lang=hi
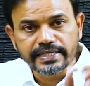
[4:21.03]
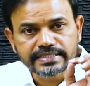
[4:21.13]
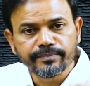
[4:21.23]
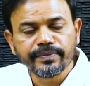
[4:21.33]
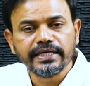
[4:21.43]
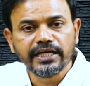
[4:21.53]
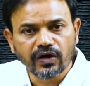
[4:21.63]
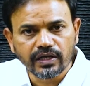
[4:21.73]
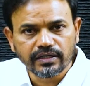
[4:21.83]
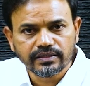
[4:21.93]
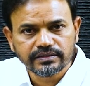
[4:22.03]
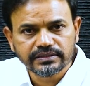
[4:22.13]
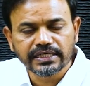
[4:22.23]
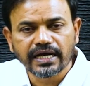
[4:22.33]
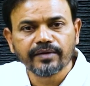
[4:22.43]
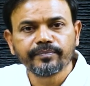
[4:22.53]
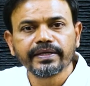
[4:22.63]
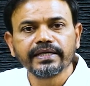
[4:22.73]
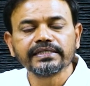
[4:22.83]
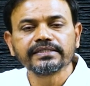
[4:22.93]
असम्बली हॉल जहाँ
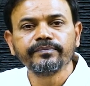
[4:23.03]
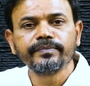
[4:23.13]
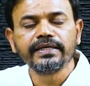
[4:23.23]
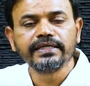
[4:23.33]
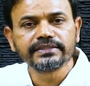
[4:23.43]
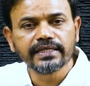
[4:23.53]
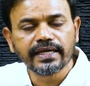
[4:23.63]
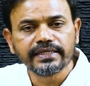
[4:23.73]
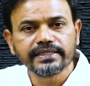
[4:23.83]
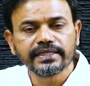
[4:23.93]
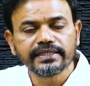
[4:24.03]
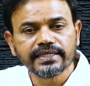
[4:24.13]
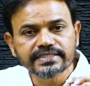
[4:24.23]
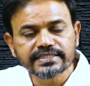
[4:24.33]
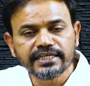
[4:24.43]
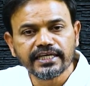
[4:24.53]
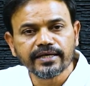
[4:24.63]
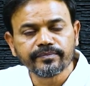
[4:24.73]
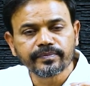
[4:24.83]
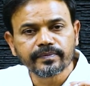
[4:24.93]
पर असम्बली चलाई जाती है
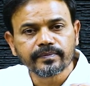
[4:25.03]
सीएम